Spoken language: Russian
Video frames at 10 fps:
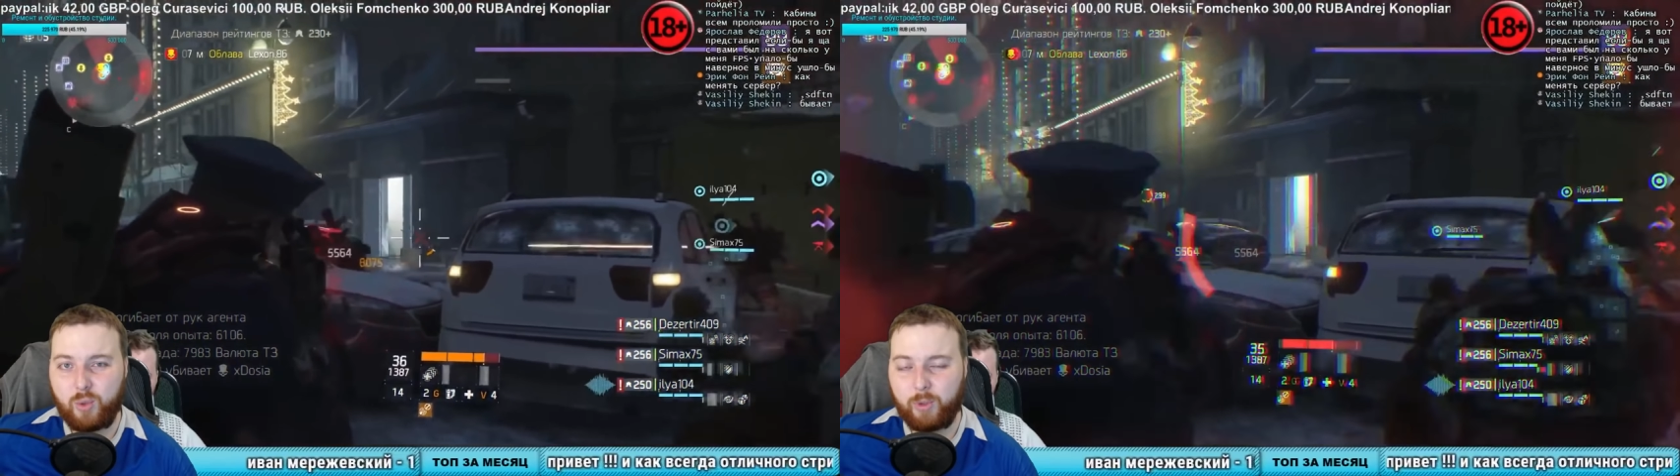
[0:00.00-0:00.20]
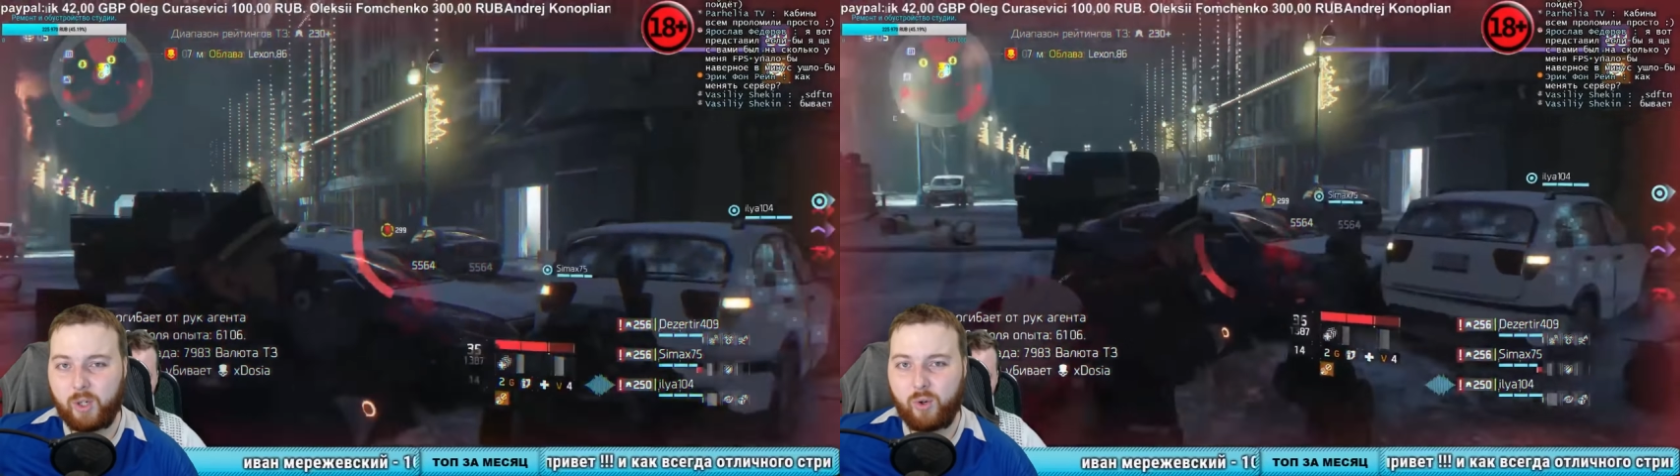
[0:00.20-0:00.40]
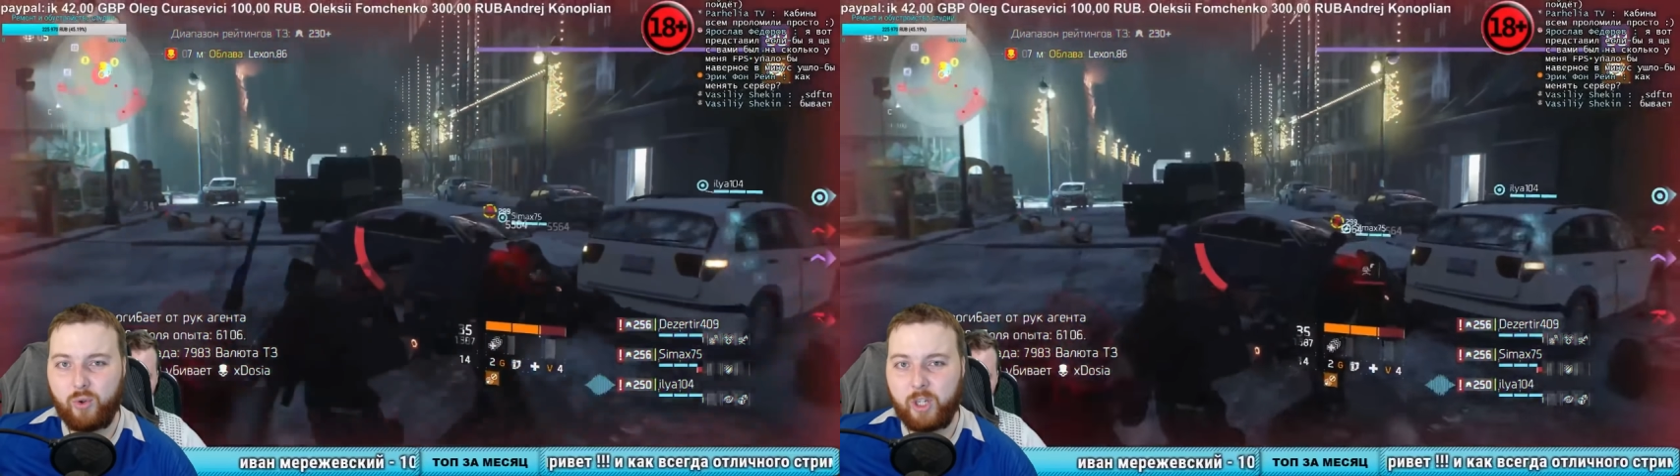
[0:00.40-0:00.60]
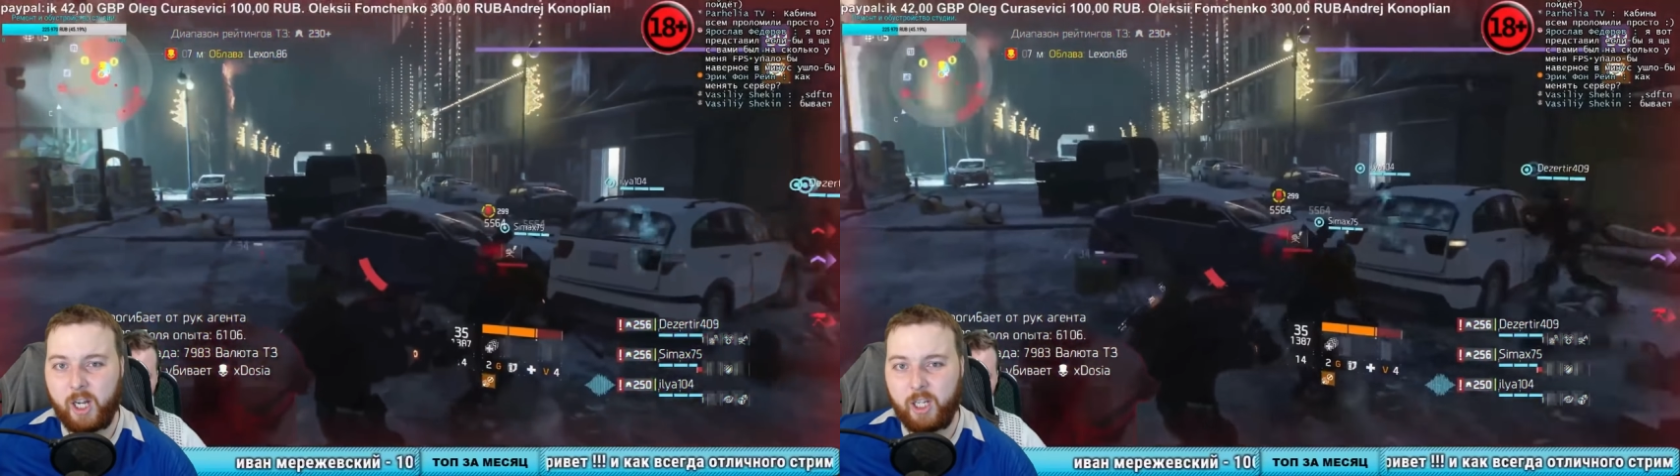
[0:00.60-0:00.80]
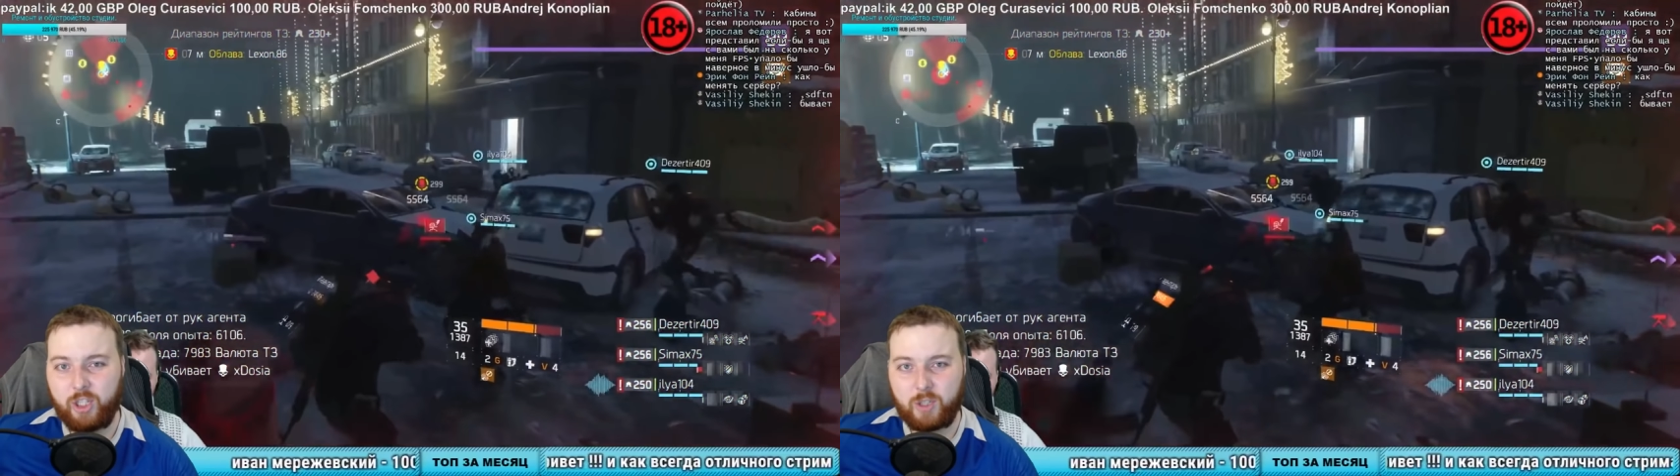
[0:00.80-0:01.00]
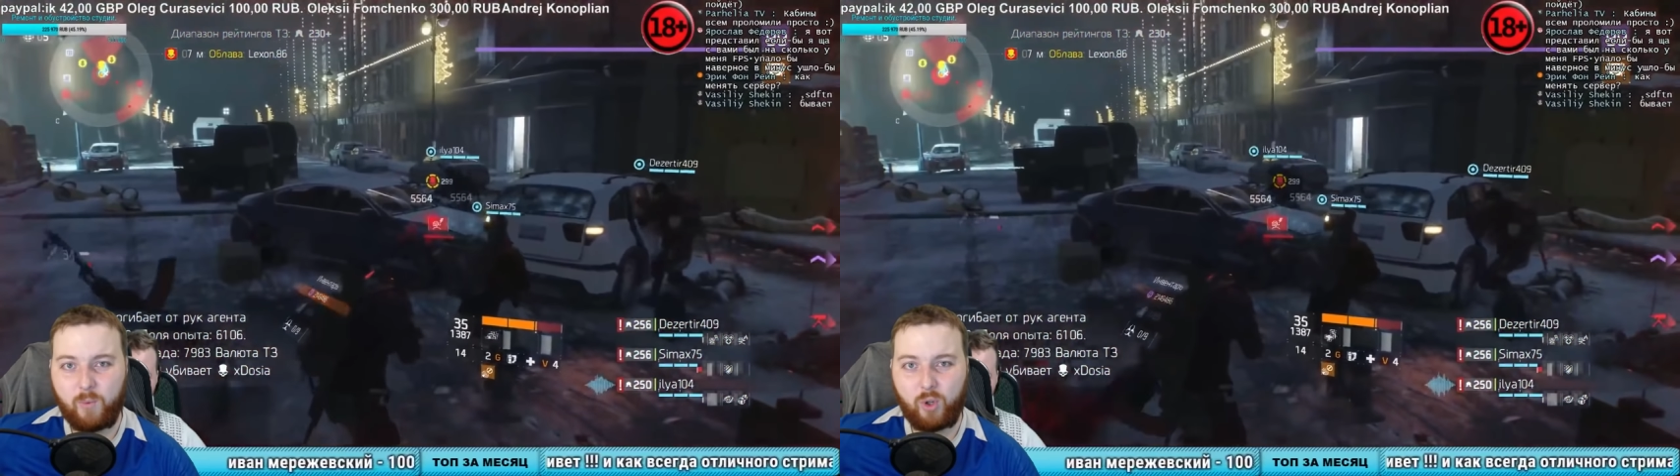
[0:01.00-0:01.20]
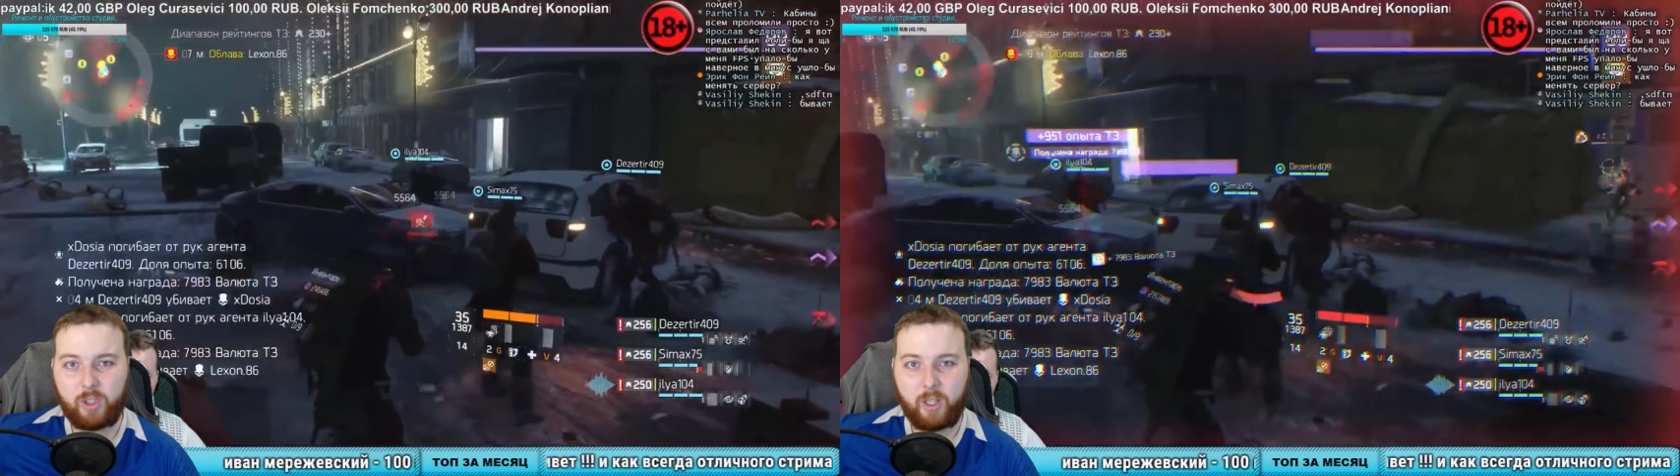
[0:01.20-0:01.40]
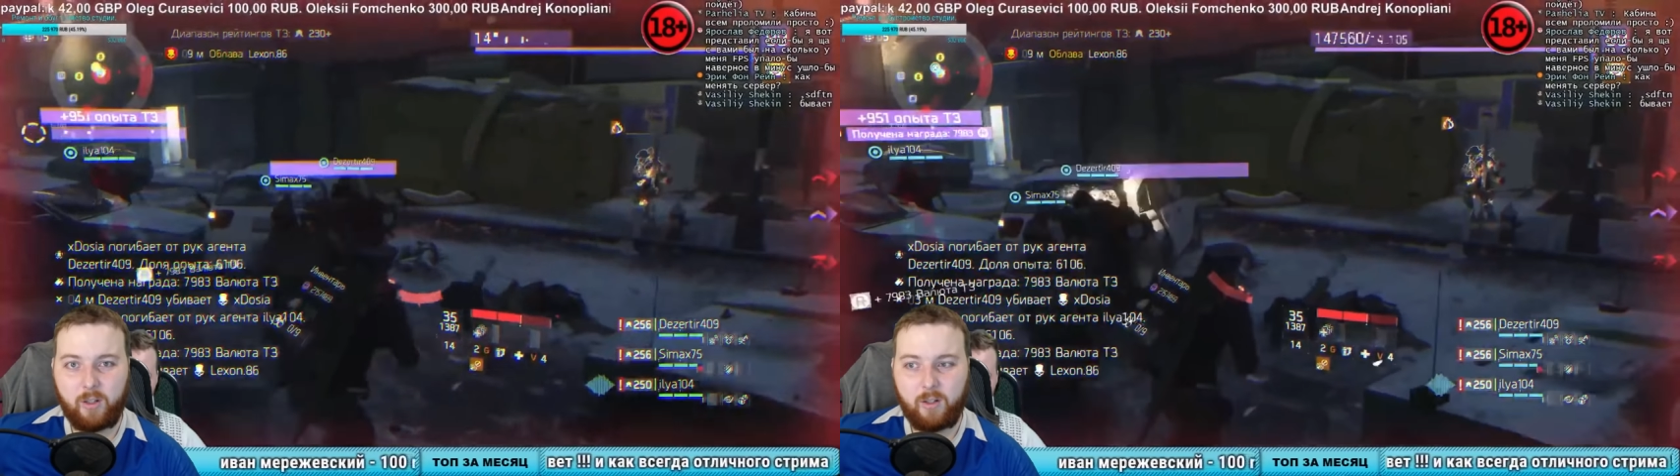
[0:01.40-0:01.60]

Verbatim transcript: по такой уникальной шмотке.